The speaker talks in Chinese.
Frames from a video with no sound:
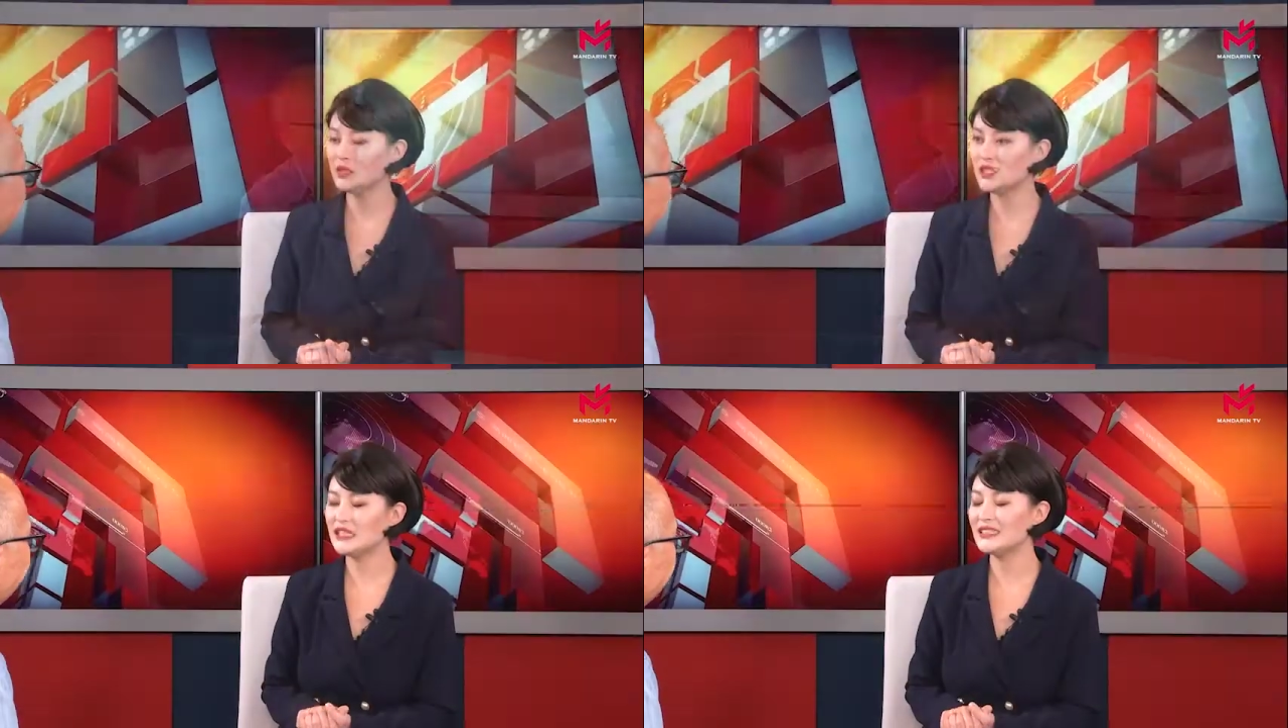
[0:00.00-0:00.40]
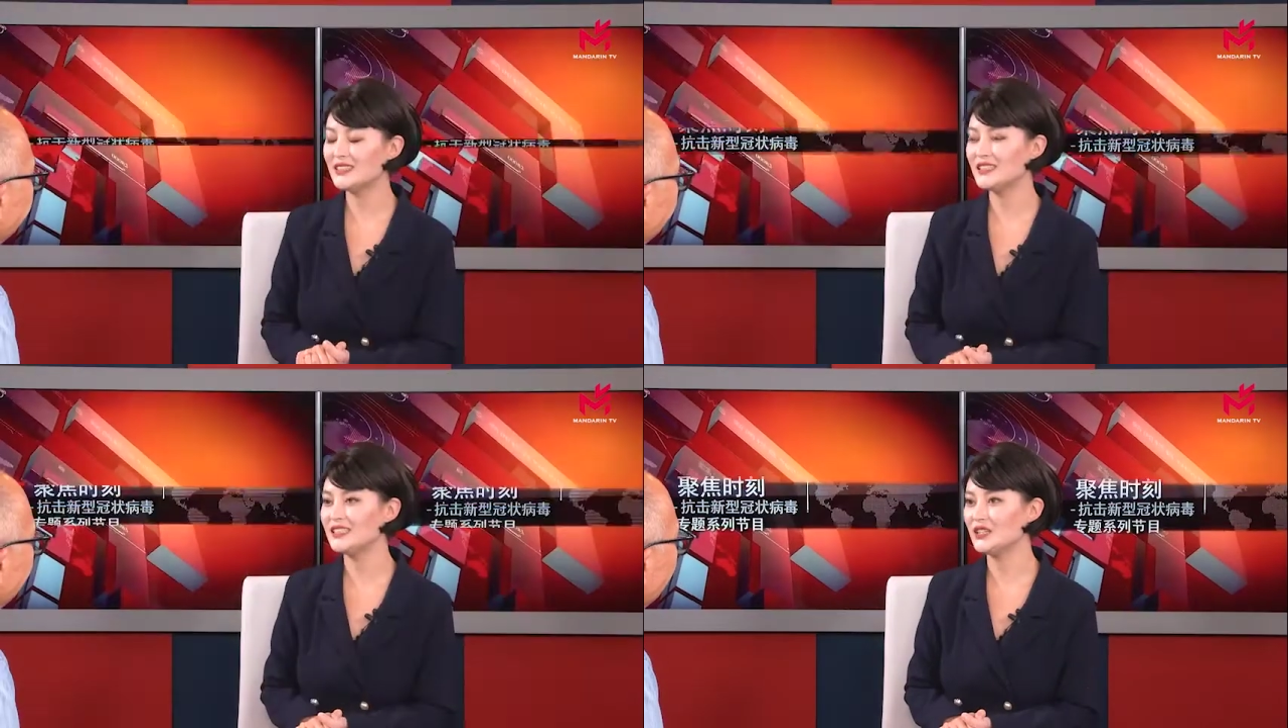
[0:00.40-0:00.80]
这
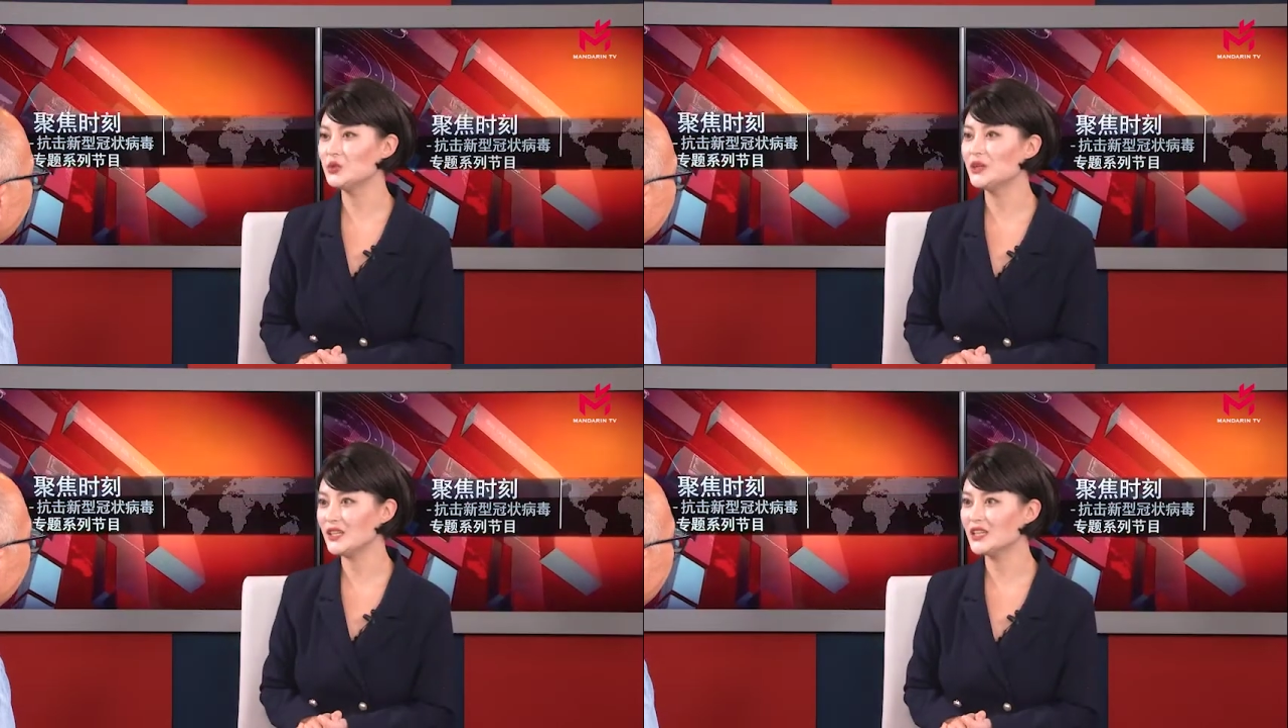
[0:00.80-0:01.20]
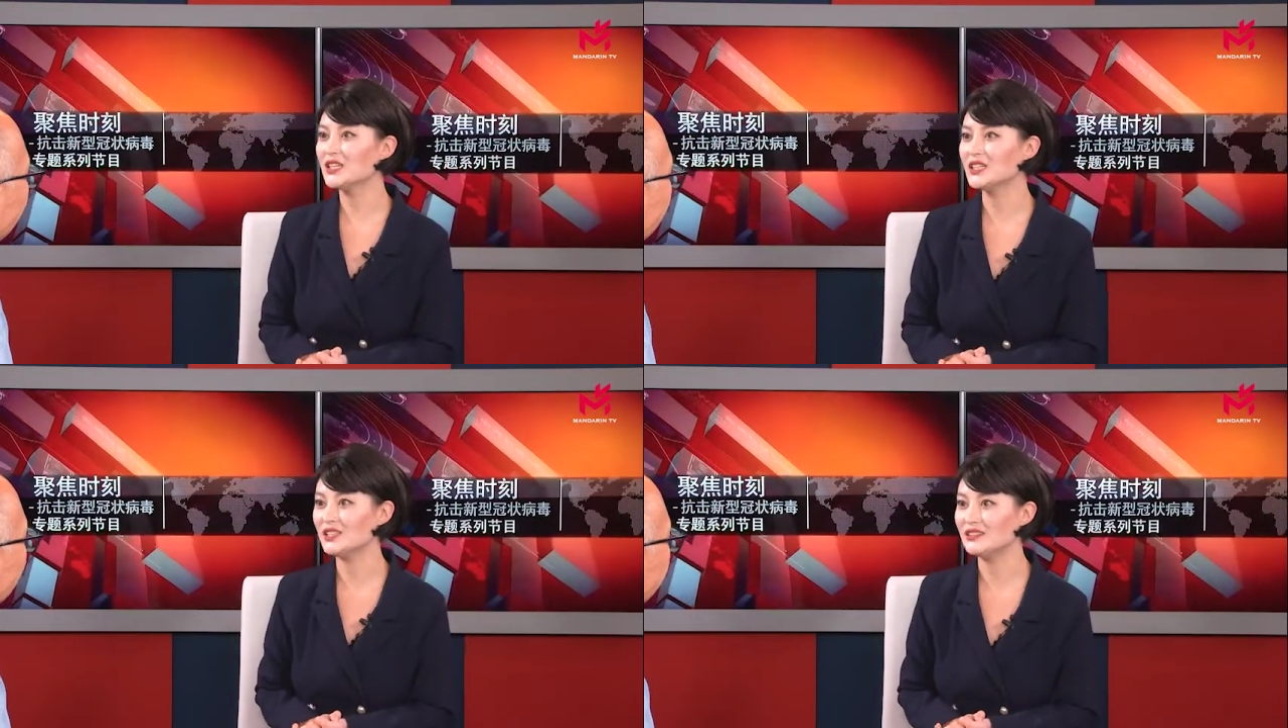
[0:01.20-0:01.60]
次疫情对您
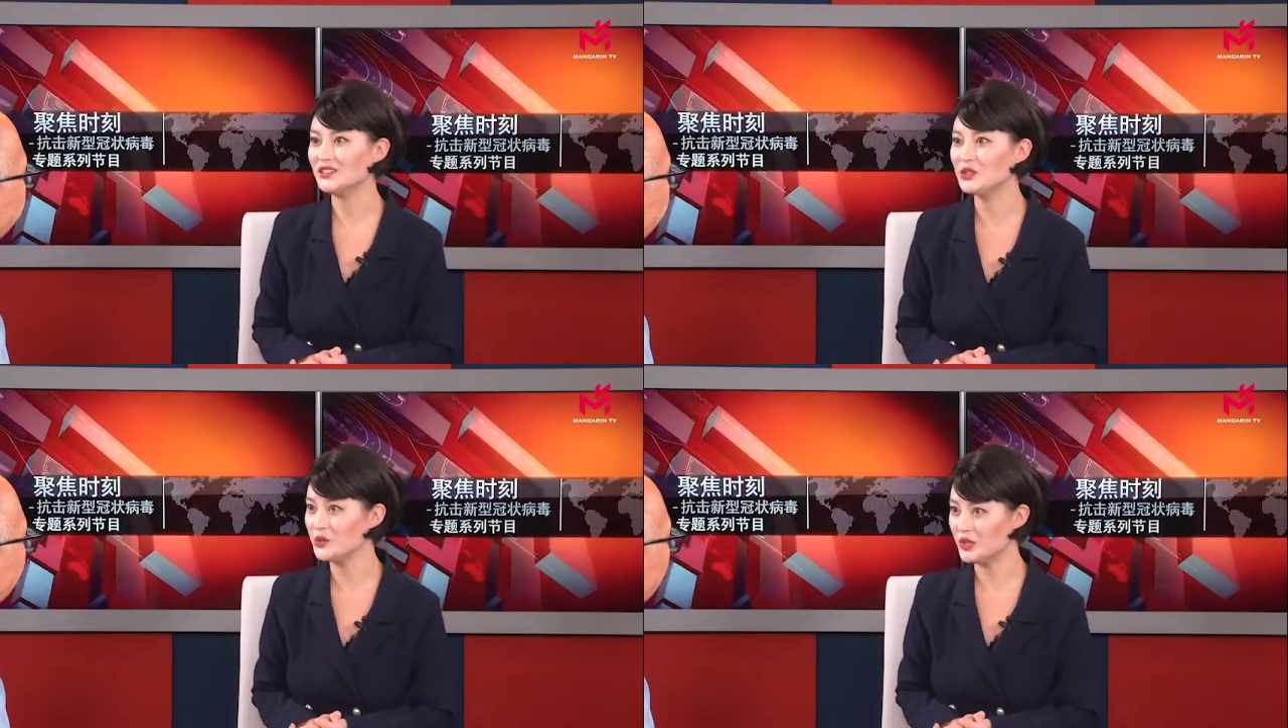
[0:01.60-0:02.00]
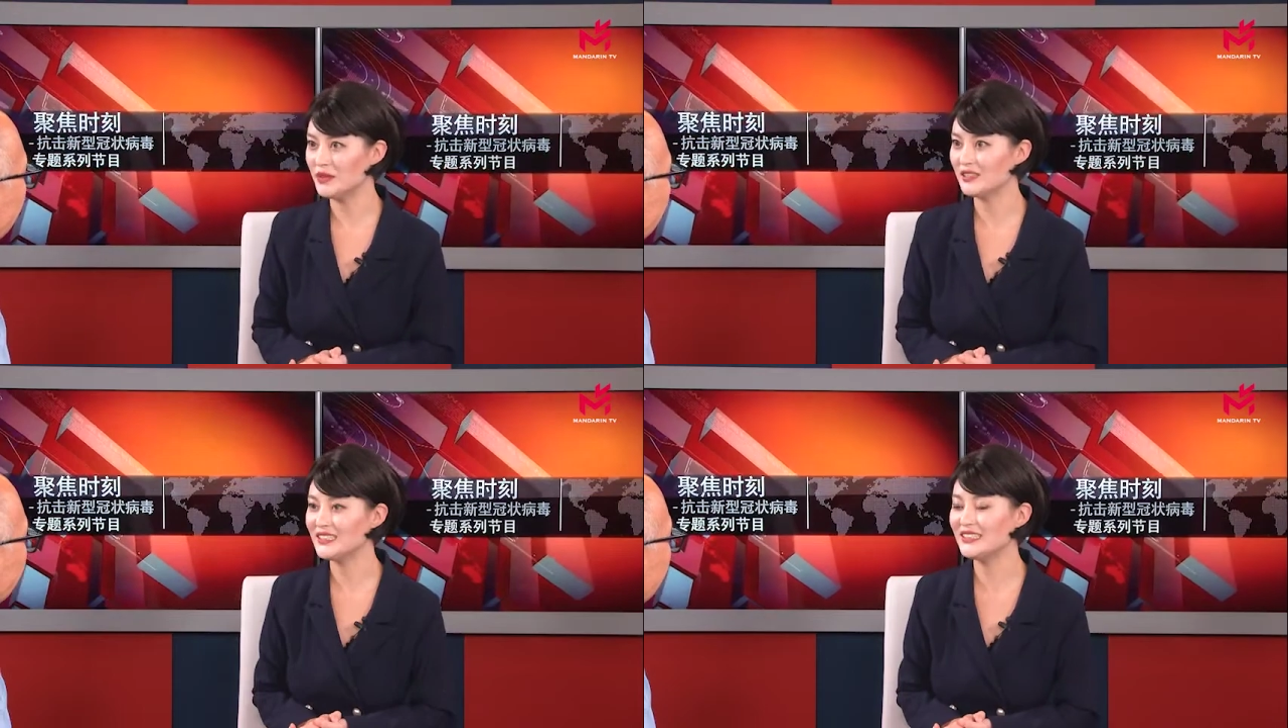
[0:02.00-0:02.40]
个人呢，又有什么
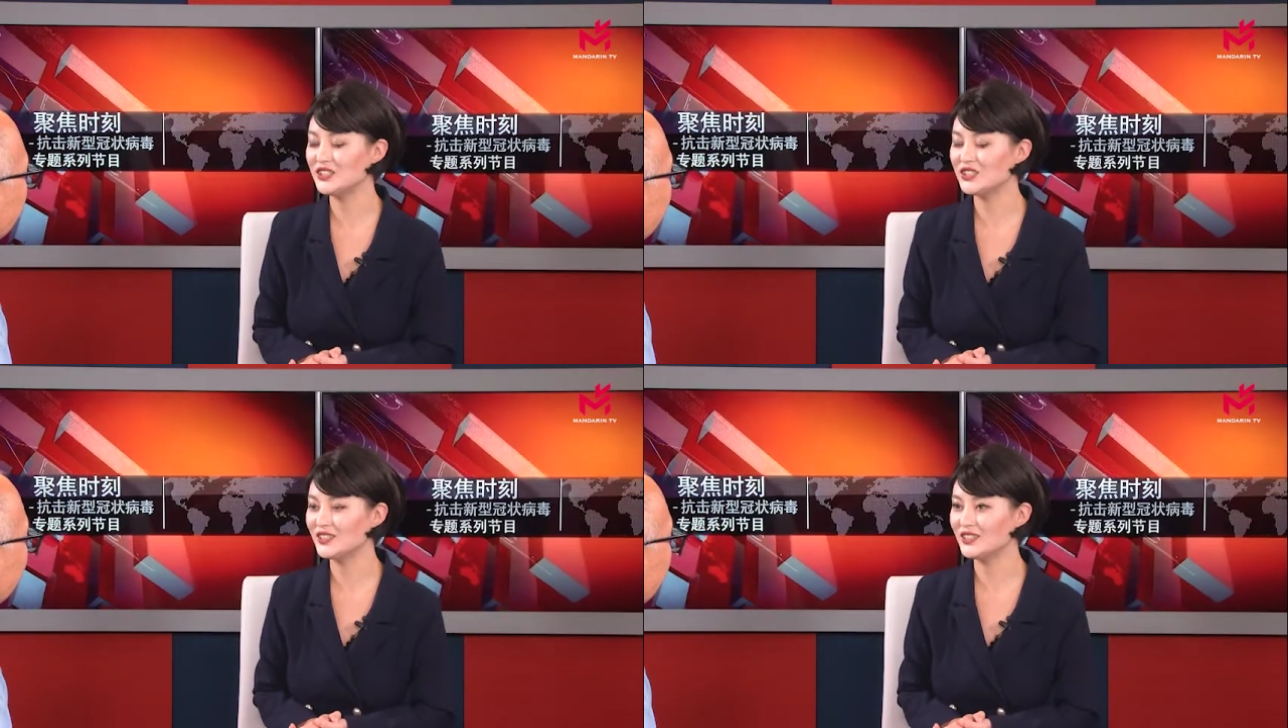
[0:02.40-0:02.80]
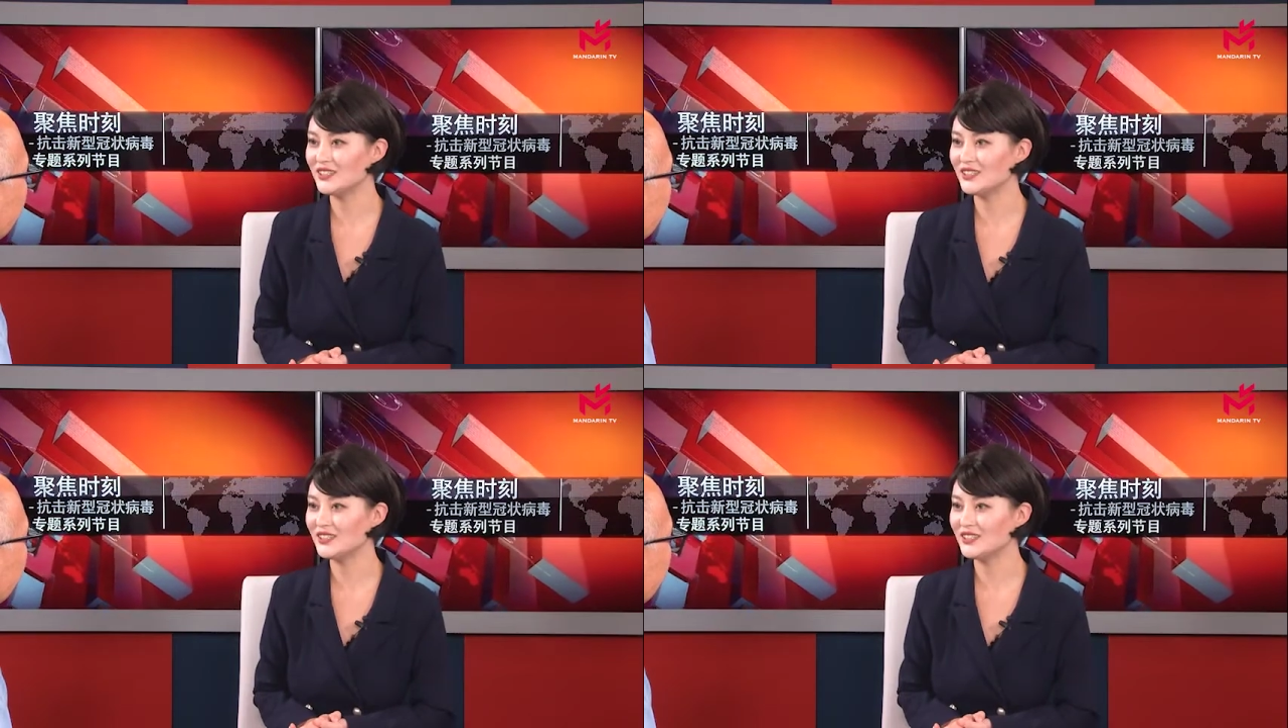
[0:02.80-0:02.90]
样的启示？